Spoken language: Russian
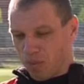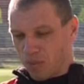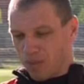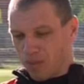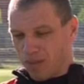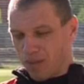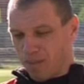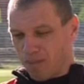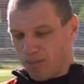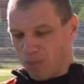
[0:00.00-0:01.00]
период, когда я
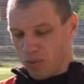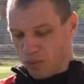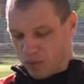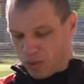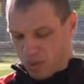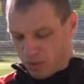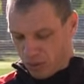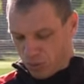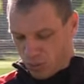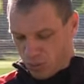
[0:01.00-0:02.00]
футболом не
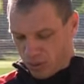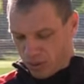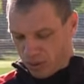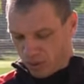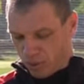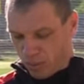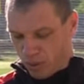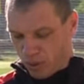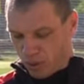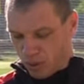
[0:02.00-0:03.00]
занимался, ушел э, с
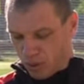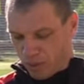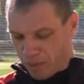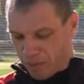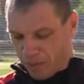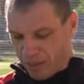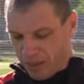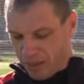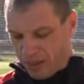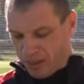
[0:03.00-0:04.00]
футбольной школы.
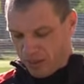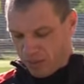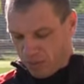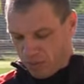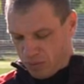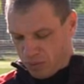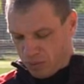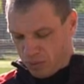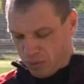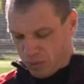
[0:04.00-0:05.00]
Вот,
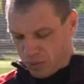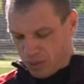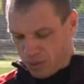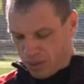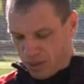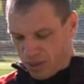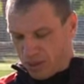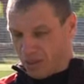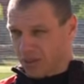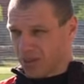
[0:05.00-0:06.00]
потому что
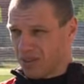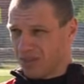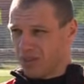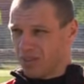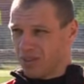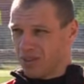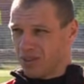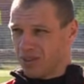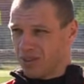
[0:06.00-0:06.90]
как бы,